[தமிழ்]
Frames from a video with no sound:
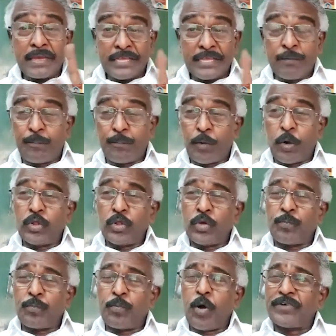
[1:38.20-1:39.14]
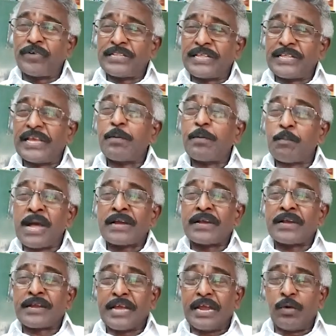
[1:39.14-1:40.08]
இப்பொழுது போவது
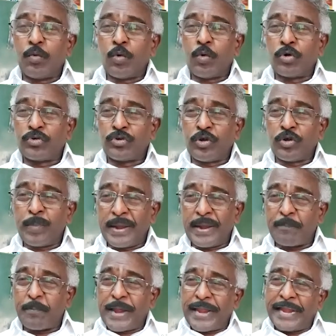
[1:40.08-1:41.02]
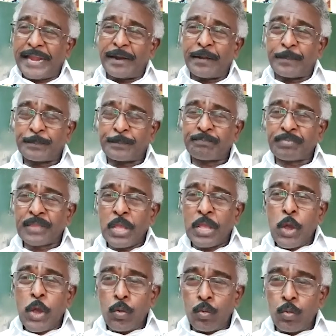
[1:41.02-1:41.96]
மக்கள் ஒற்றுமை பயணம்
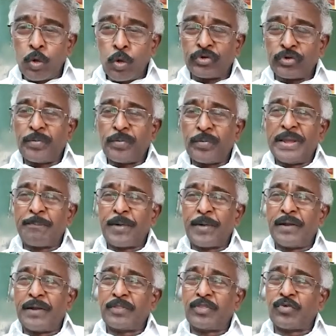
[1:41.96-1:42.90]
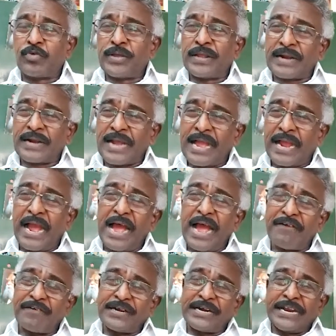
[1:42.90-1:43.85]
ஒற்றுமைப்படுத்துவதற்காக
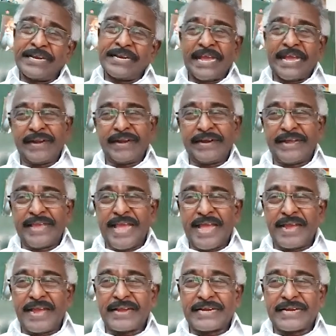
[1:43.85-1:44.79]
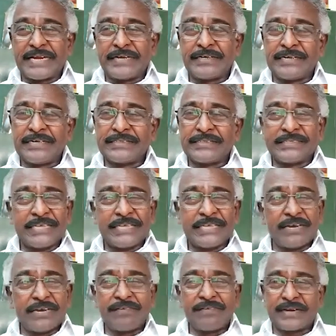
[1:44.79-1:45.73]
அவர்களை நேரடியாக கண்டு
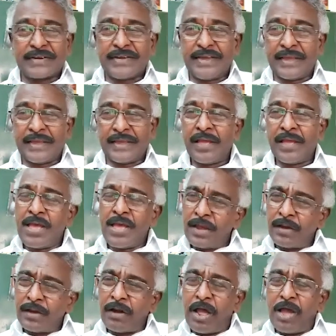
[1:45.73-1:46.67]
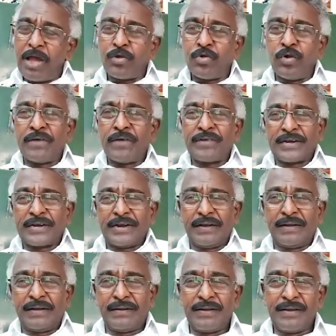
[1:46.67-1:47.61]
செல்வதற்கு ராகுல் அவர்கள்
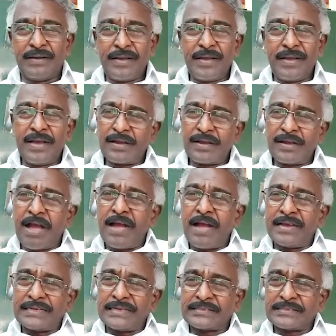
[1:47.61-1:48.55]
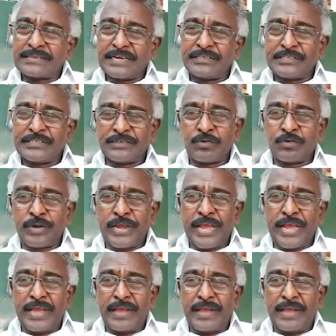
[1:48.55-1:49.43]
காங்கிரஸ் கட்சியினுடைய